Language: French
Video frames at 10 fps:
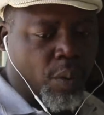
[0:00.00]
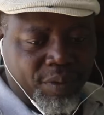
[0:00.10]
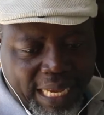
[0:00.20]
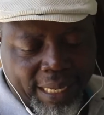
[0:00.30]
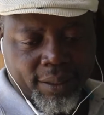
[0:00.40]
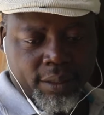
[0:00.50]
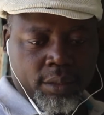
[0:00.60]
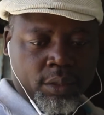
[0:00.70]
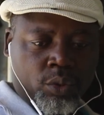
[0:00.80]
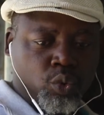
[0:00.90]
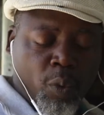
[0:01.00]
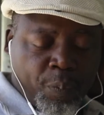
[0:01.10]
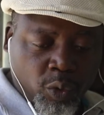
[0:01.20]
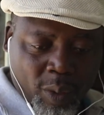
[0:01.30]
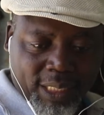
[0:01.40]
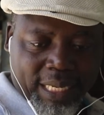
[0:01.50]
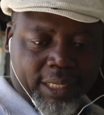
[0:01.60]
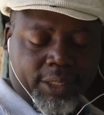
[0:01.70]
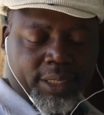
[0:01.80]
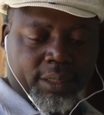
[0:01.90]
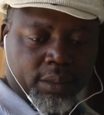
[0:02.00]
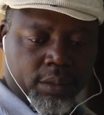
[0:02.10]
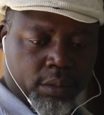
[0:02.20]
tout comme ça. Tout pour toi, c'est l'argent.